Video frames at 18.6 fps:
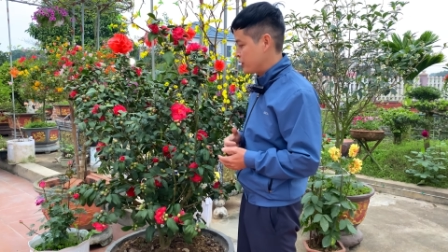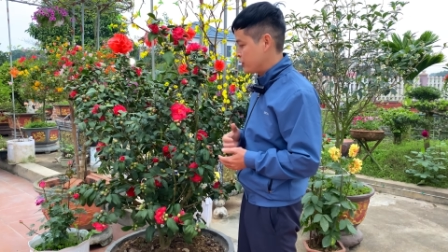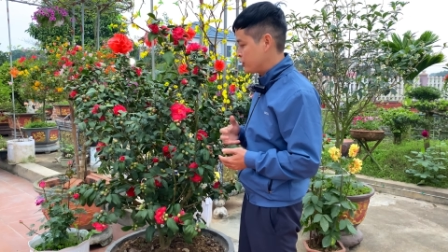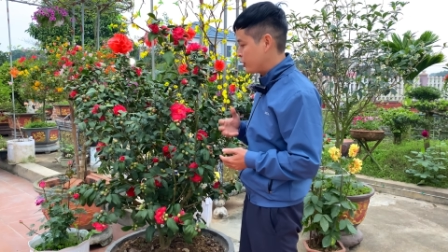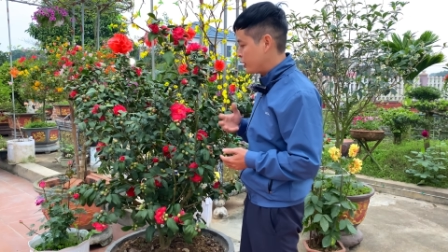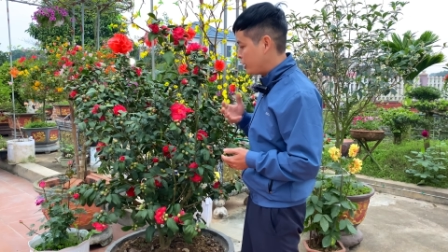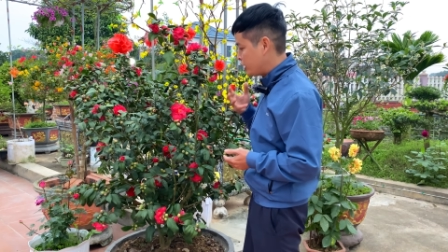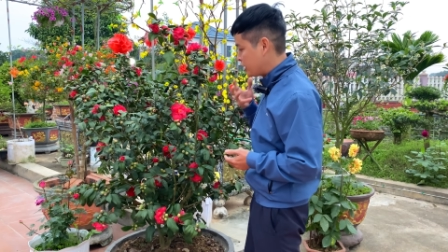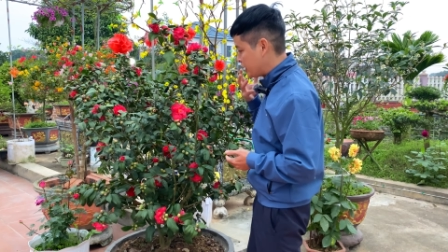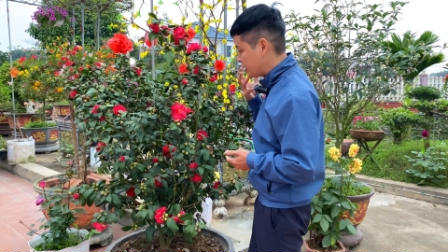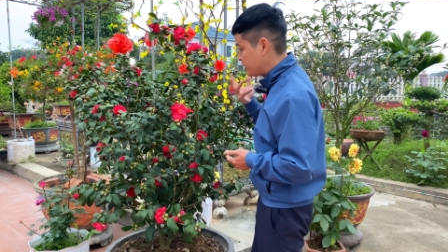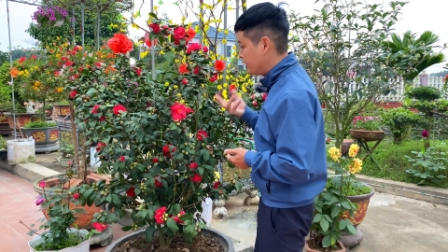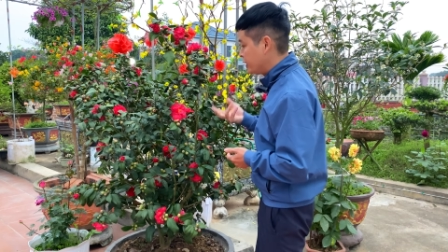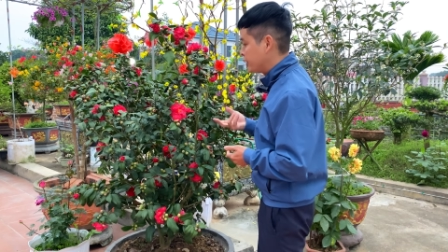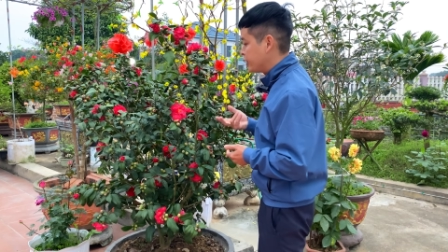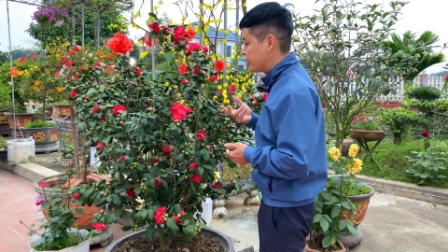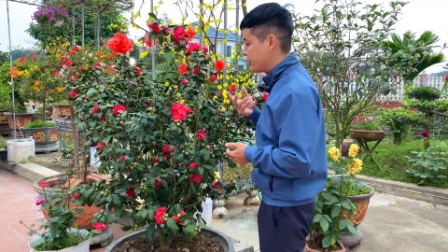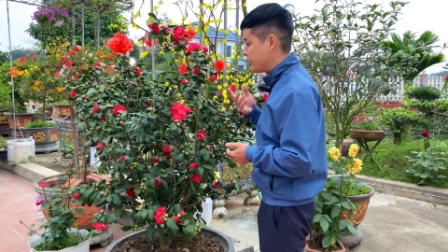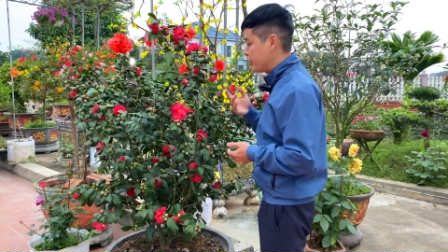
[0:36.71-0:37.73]
cho nên là
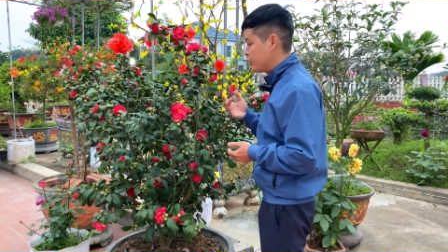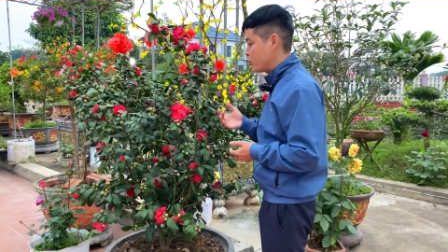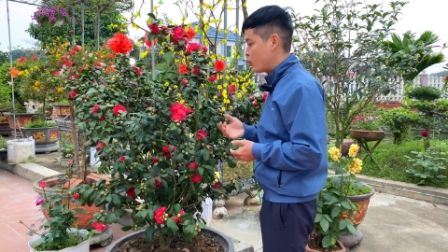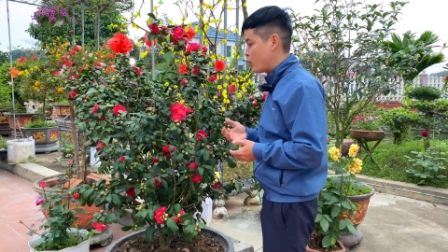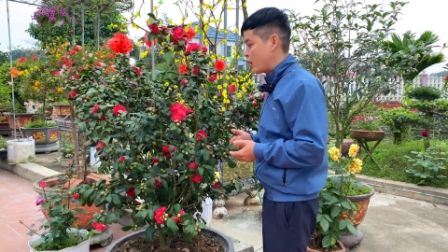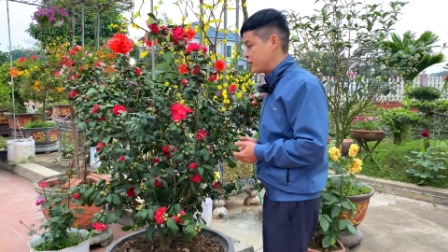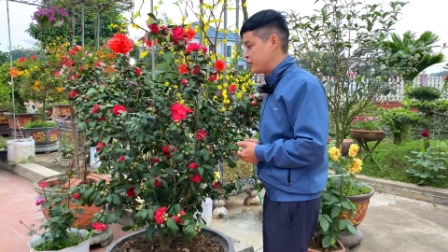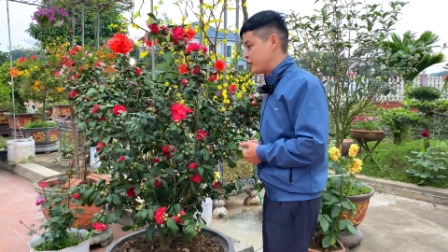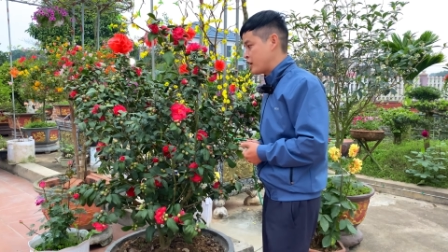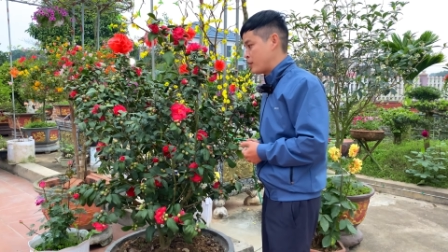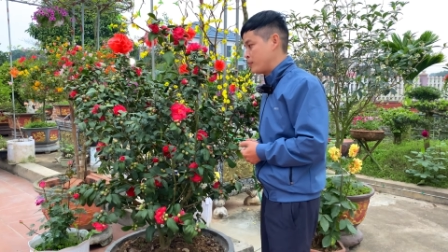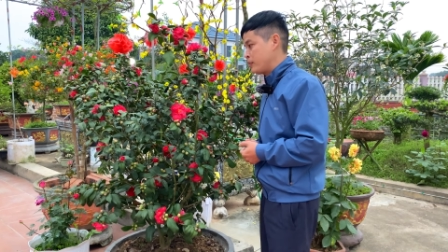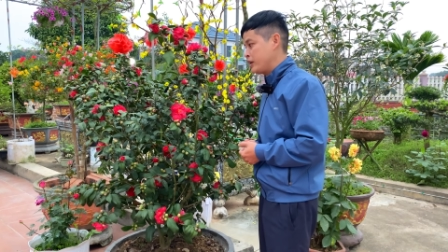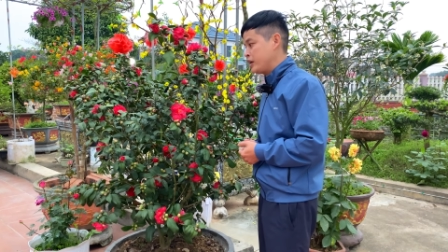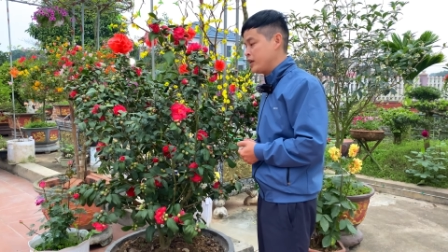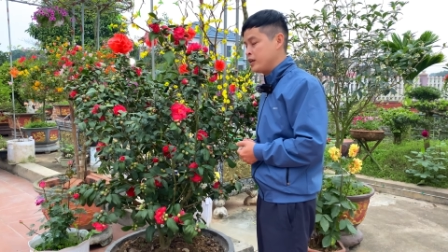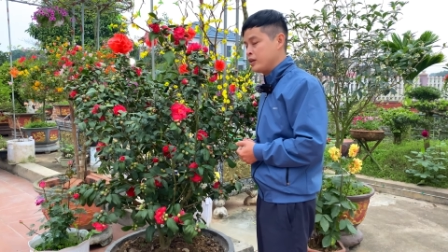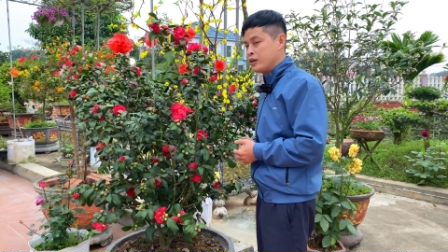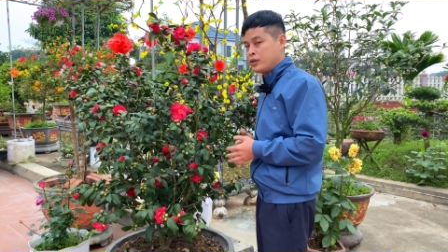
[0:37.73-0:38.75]
những cái cây hoa trà
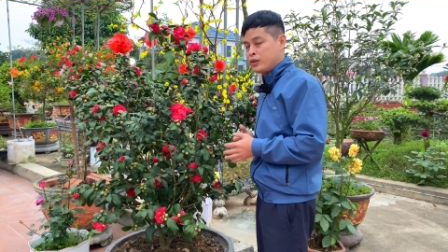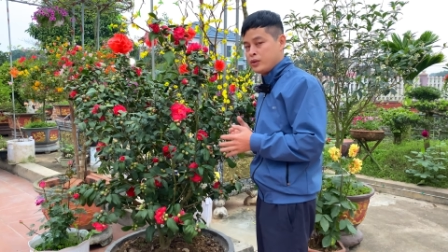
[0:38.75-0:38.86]
mi